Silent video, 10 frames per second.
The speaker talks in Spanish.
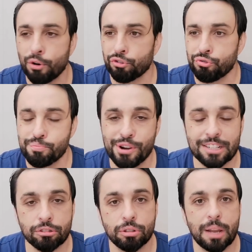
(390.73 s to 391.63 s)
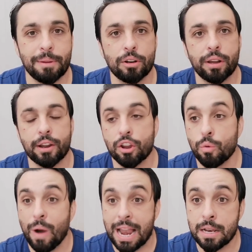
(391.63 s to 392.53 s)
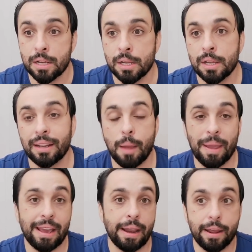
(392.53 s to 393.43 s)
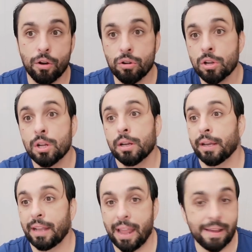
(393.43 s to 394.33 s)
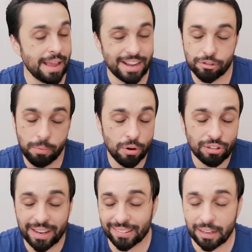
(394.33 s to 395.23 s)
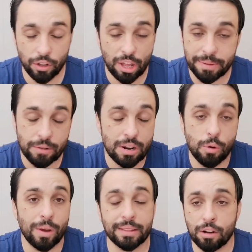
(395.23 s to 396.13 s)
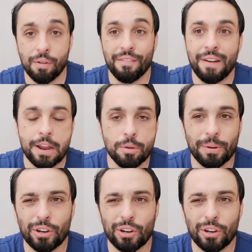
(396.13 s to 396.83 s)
Por supuesto que me lo creo. Igual que me creo eh, que Xbox haya salido también unas cuantas con fallos.